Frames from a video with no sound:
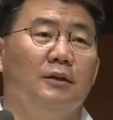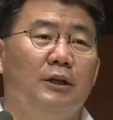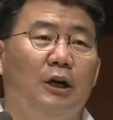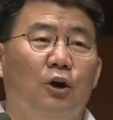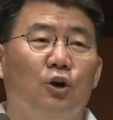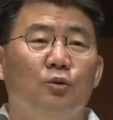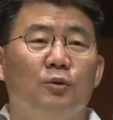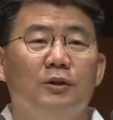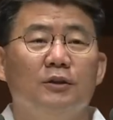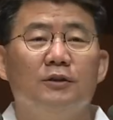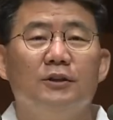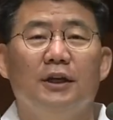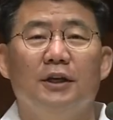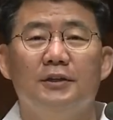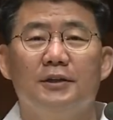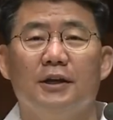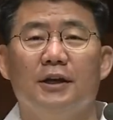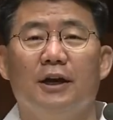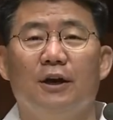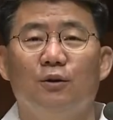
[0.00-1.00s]
야곱은 그
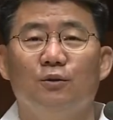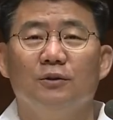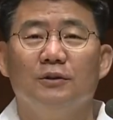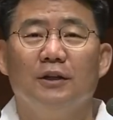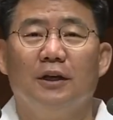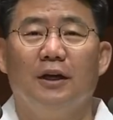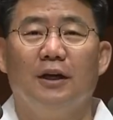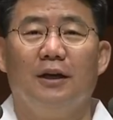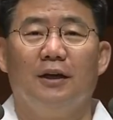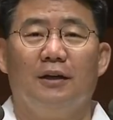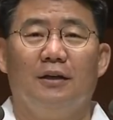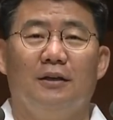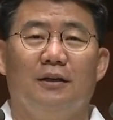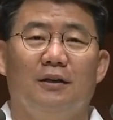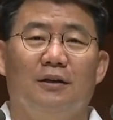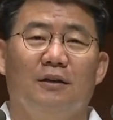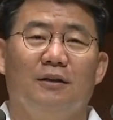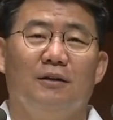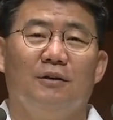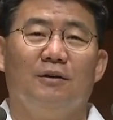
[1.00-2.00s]
인생 가운데
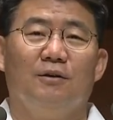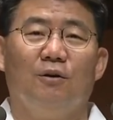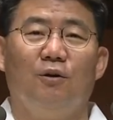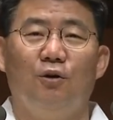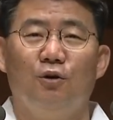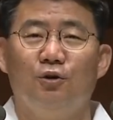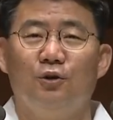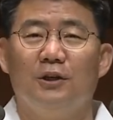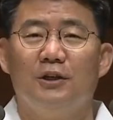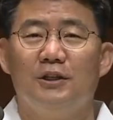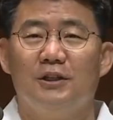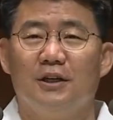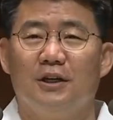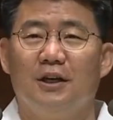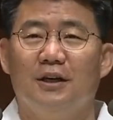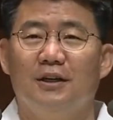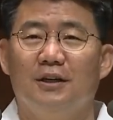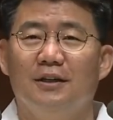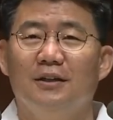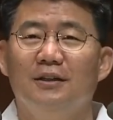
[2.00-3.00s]
홀로 된
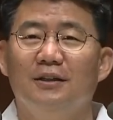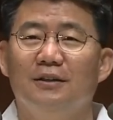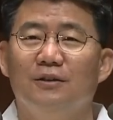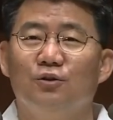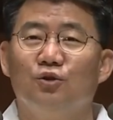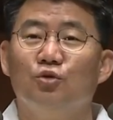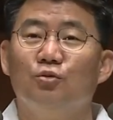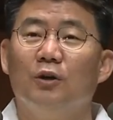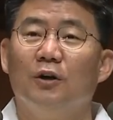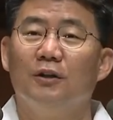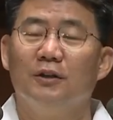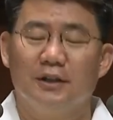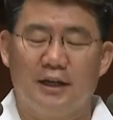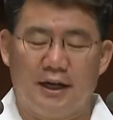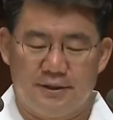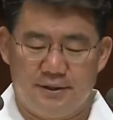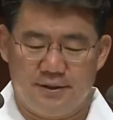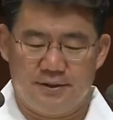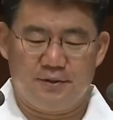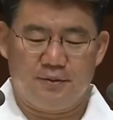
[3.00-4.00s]
시간을 두 번
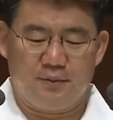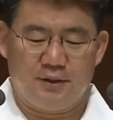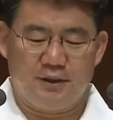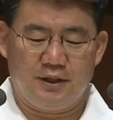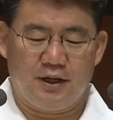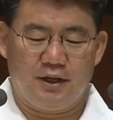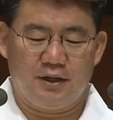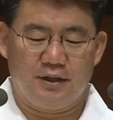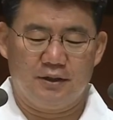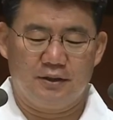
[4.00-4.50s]
가졌습니다.